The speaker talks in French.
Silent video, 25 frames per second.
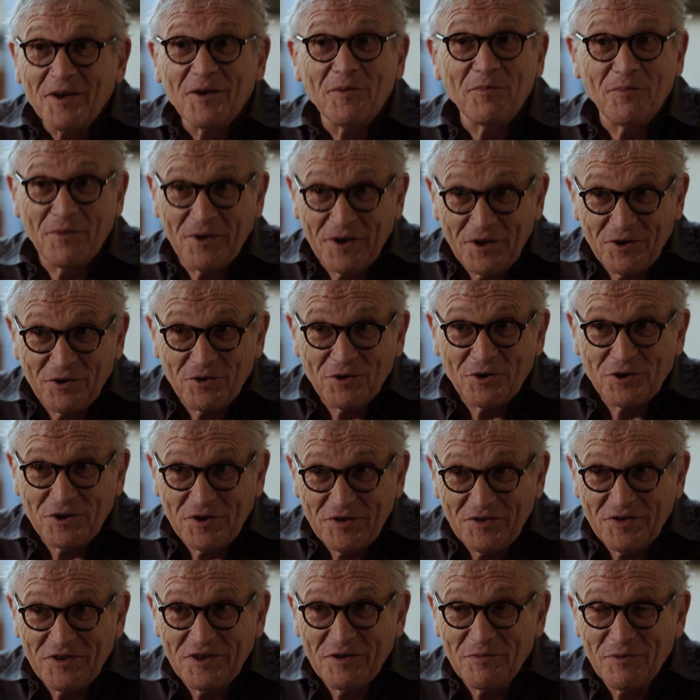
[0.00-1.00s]
mais que
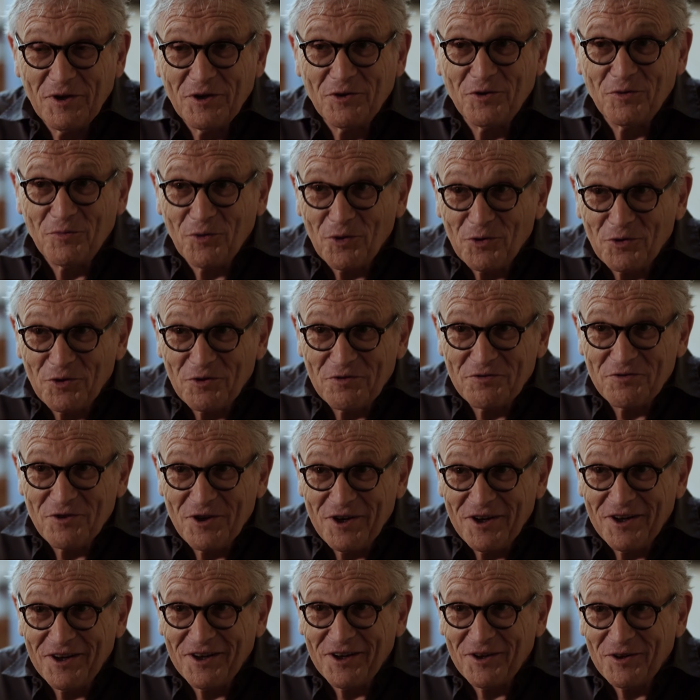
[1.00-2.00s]
j'estimais de mon
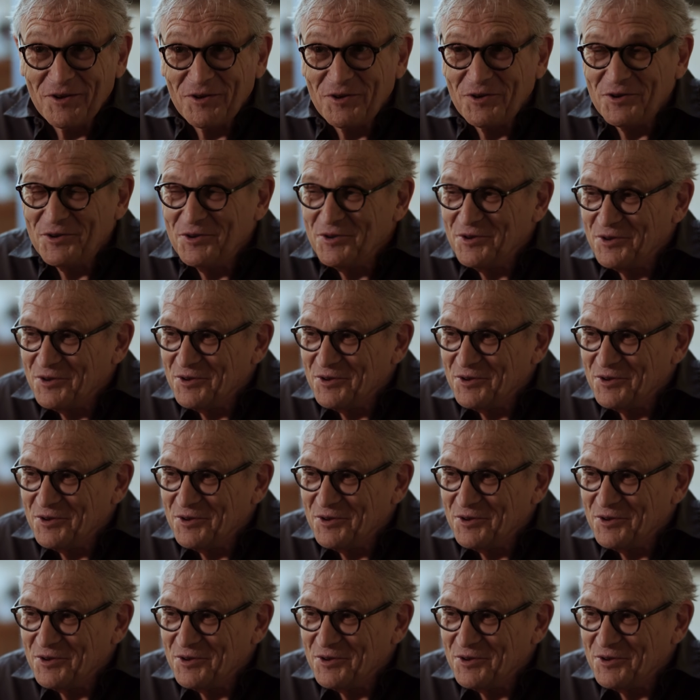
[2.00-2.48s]
devoir euh,